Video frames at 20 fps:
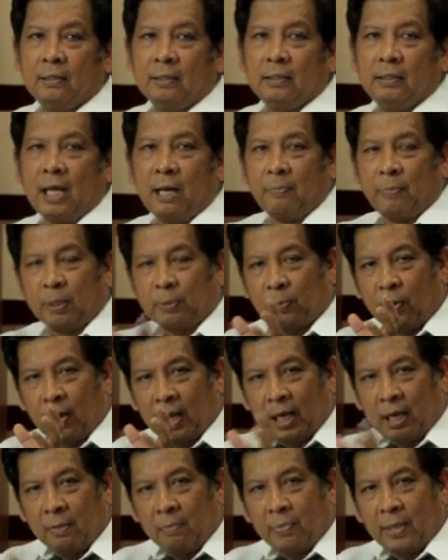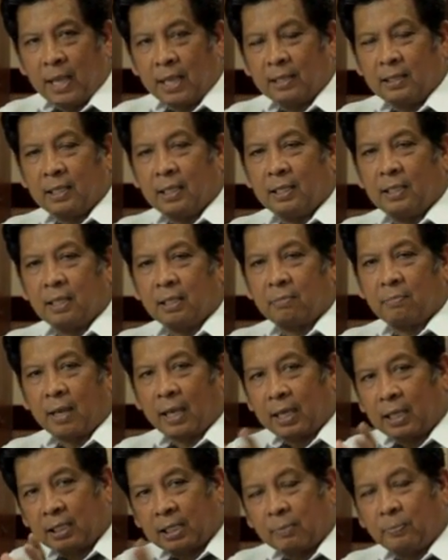Dapat pong alam natin at
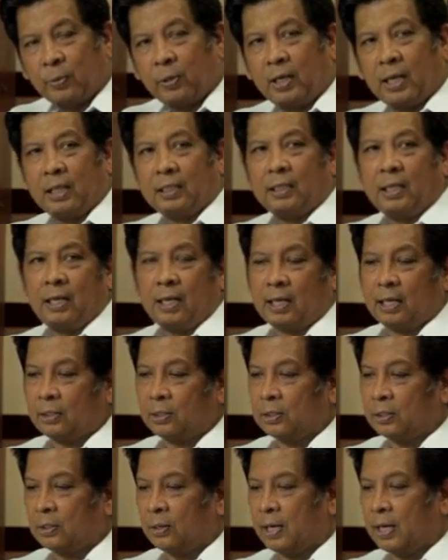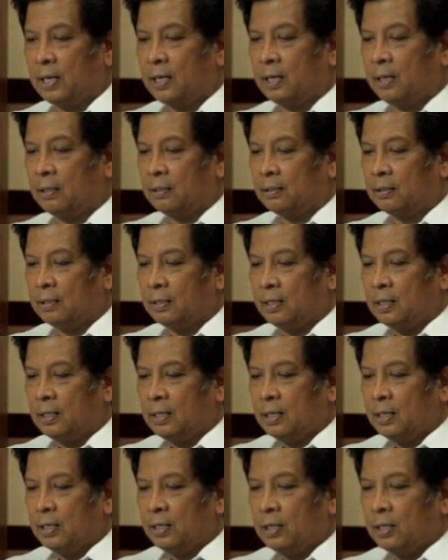makita po natin ang katotohanan.
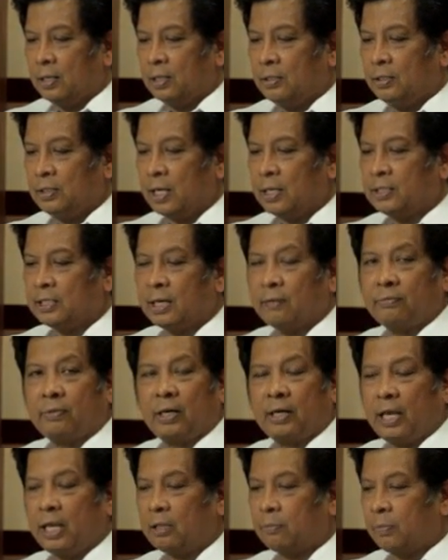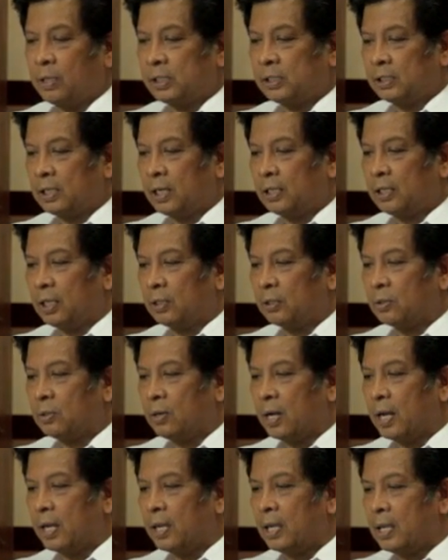John chapter 8 verse 32, ang,